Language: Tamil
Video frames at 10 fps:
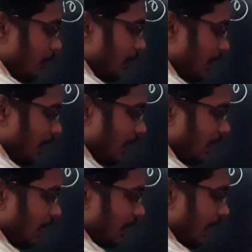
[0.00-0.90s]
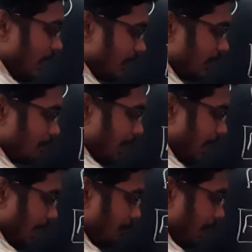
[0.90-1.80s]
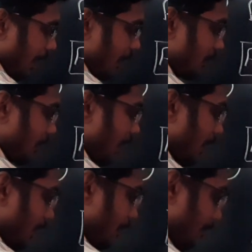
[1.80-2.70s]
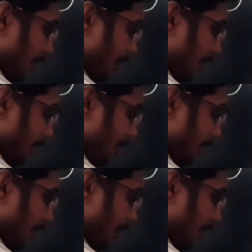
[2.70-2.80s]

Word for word: ஒர்க் டன் அல்லது எனர்ஜி பை டைம் டேக்கன்னு சொல்லிடலாம்